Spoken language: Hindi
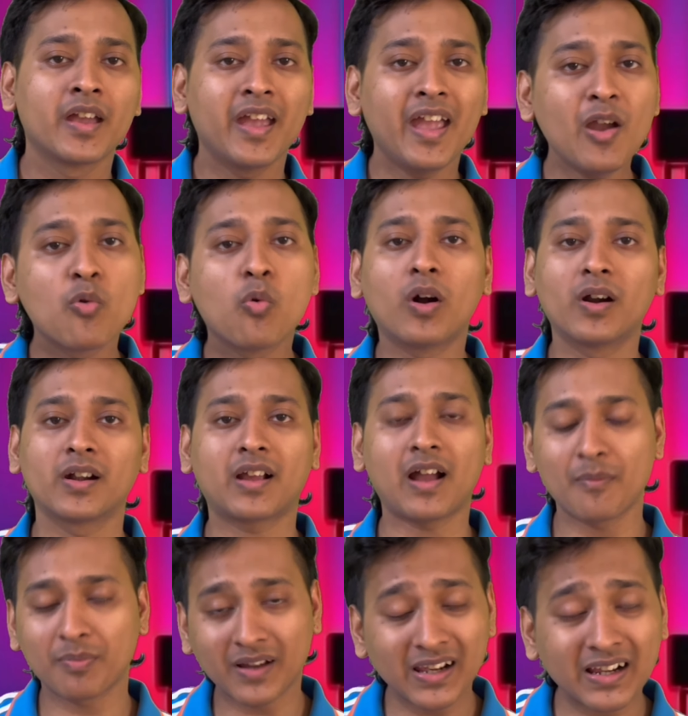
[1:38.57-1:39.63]
ये वर्ल्ड
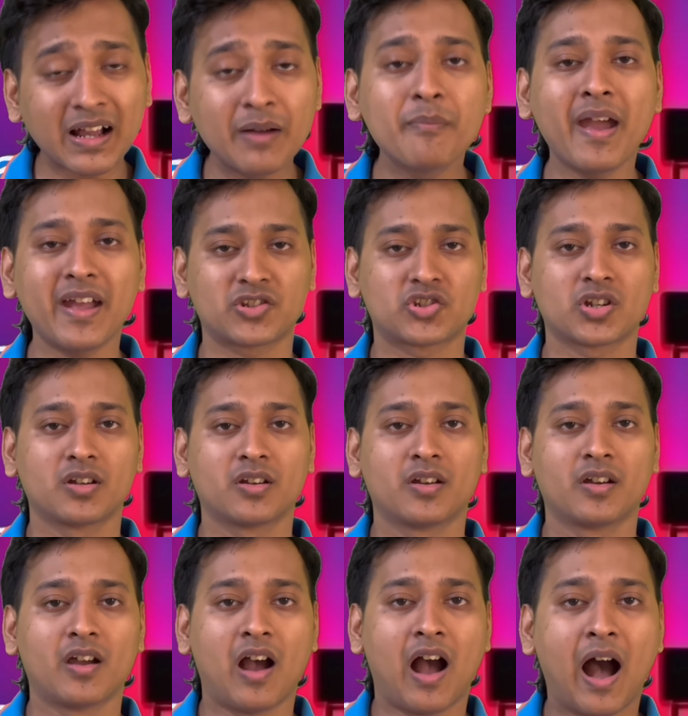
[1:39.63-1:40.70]
कप कल का मैच
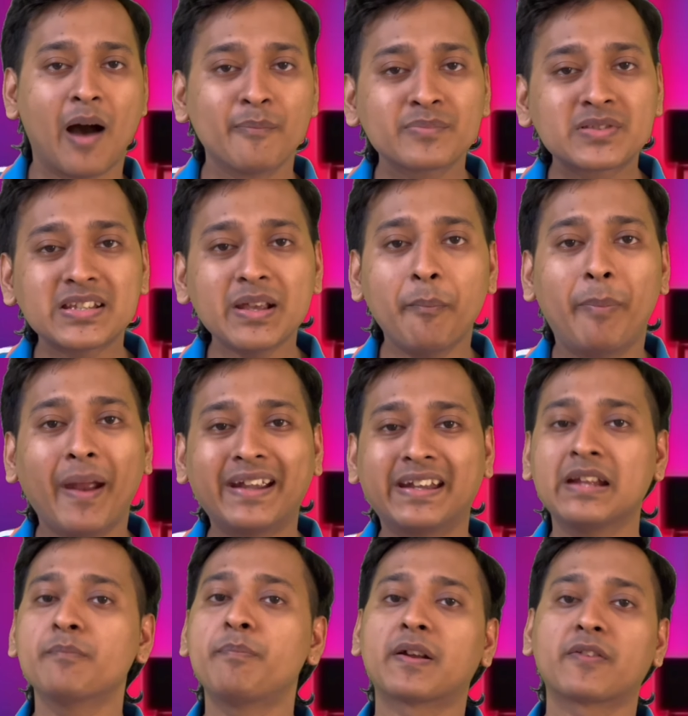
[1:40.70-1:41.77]
हमसे
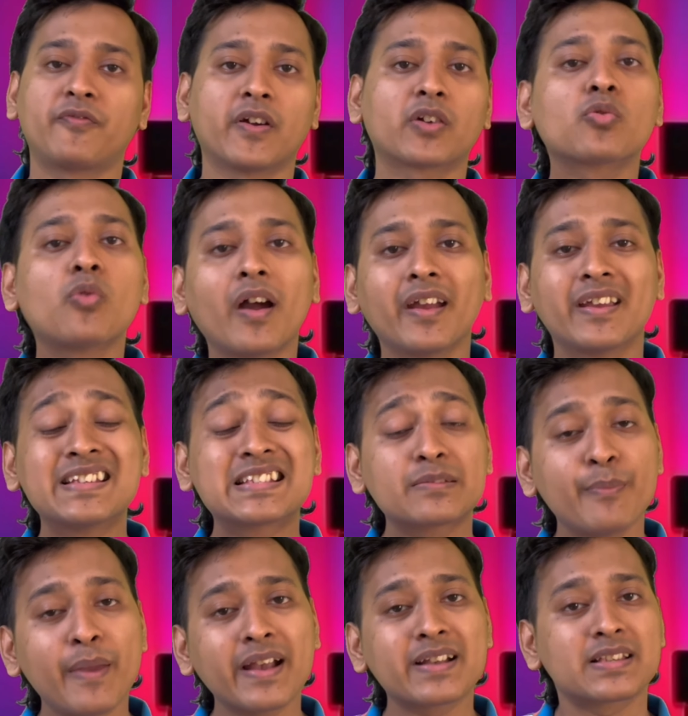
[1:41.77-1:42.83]
बैटिंग परफेक्ट हुआ है
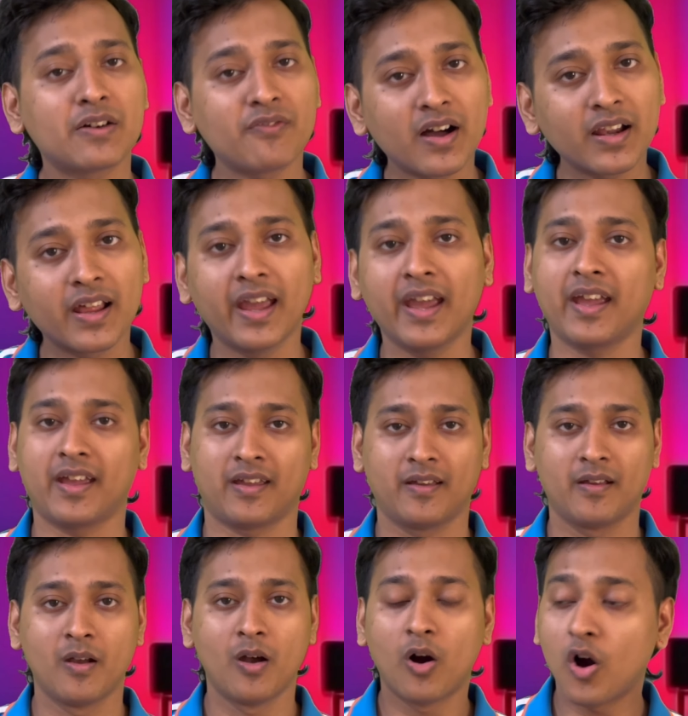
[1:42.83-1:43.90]
इसमें एक सवाल है
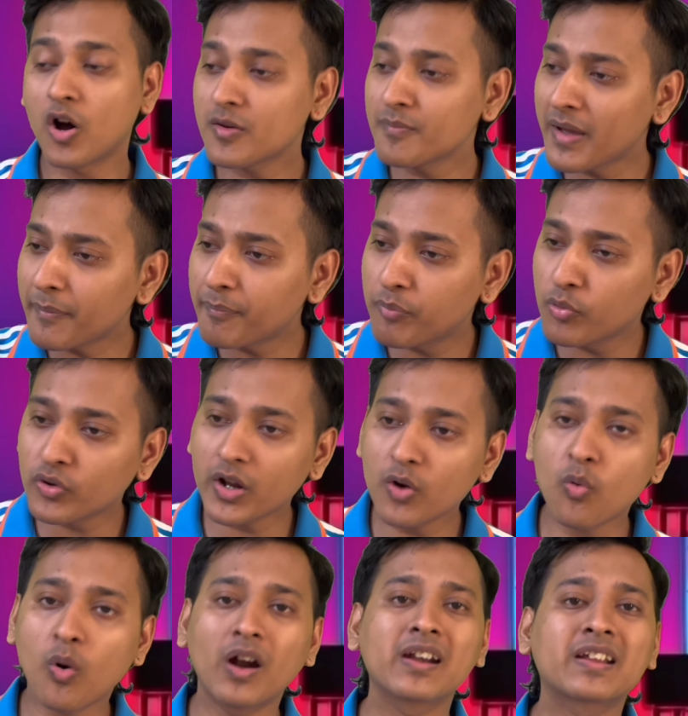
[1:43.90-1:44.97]
और मैं पूरे
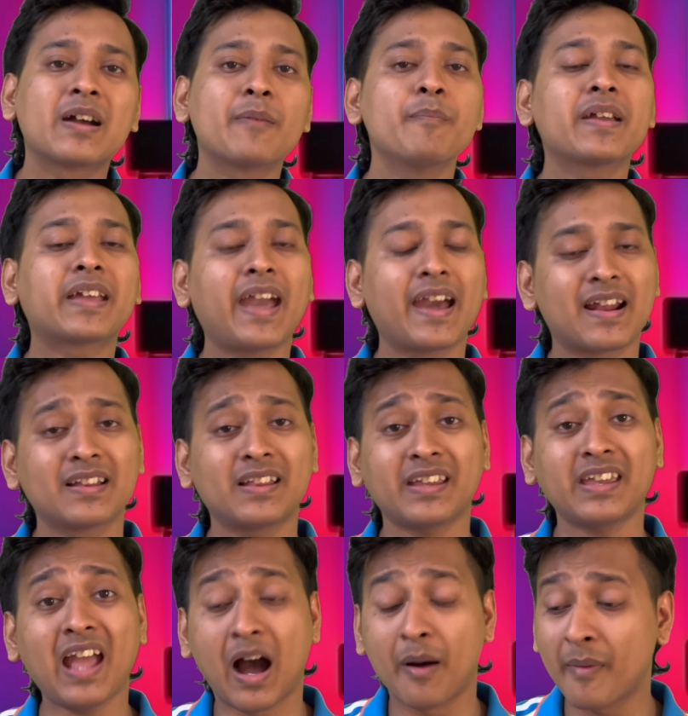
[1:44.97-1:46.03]
वर्ल्ड कप में कह रहा था
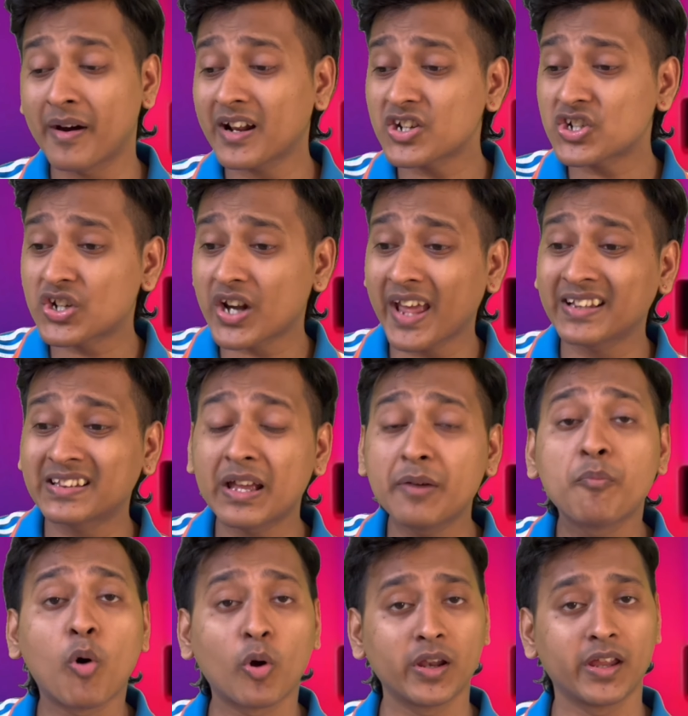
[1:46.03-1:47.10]
कि हमारा स्ट्रेंथ है
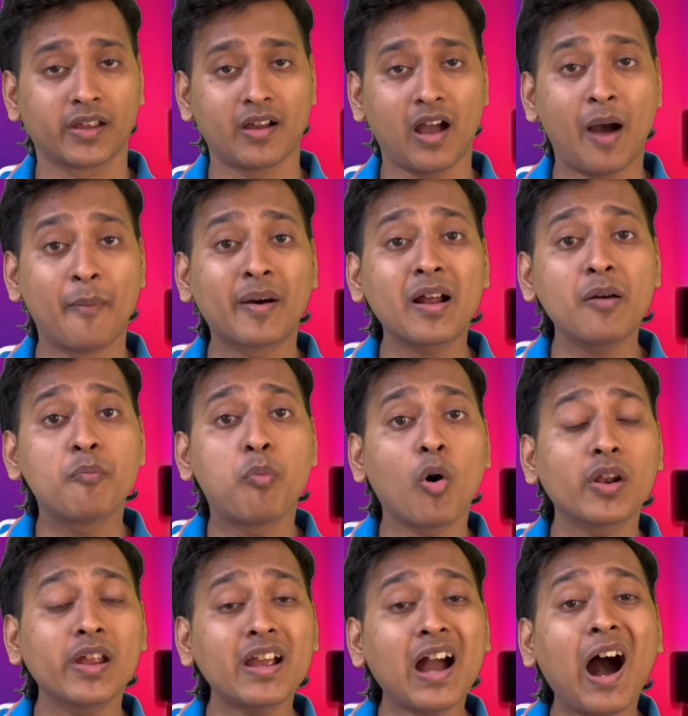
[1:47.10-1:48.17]
बॉलिंग हमारा
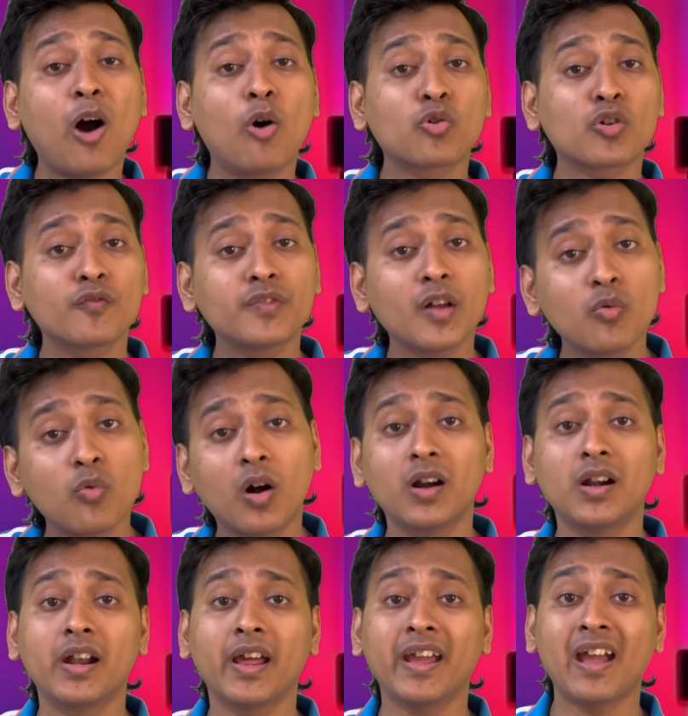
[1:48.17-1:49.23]
बॉलिंग आउट ऑफ द
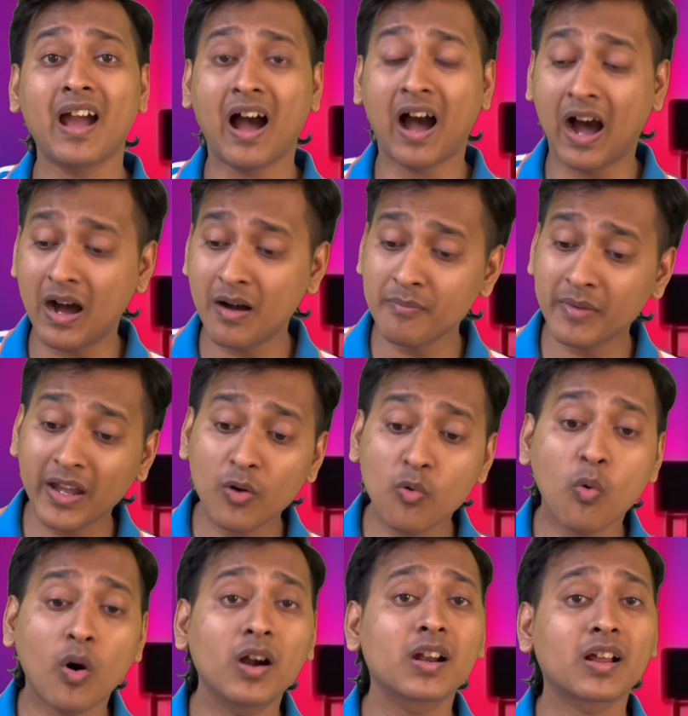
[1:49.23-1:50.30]
वर्ल्ड है हम ये
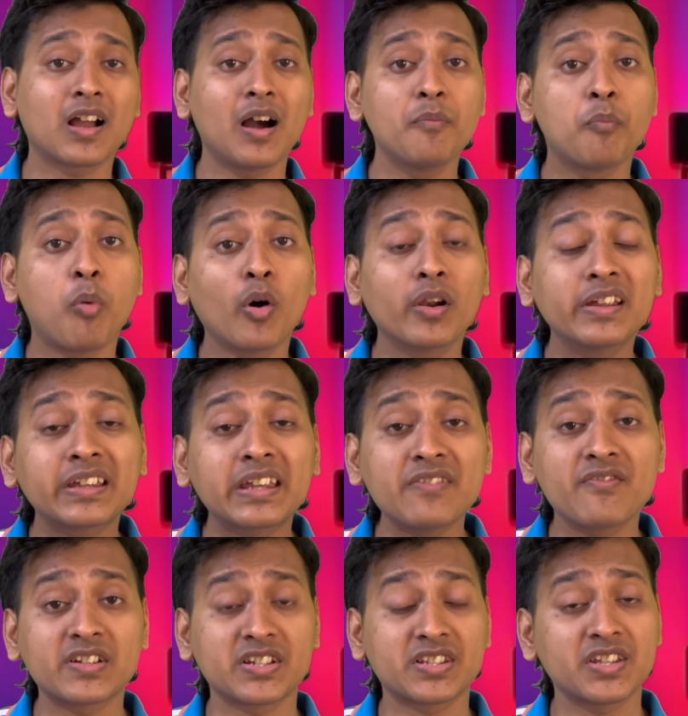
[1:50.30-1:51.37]
वर्ल्ड कप बॉलिंग की
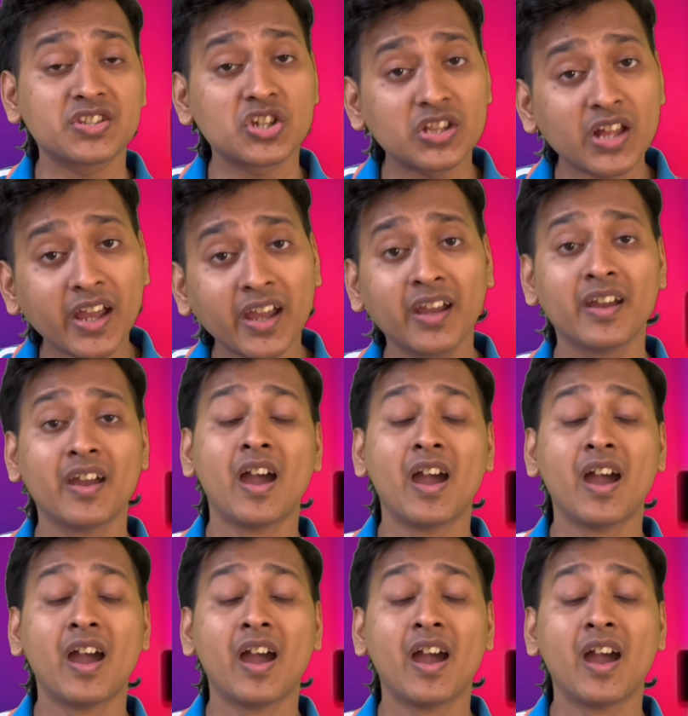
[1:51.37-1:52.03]
वजह से जीता है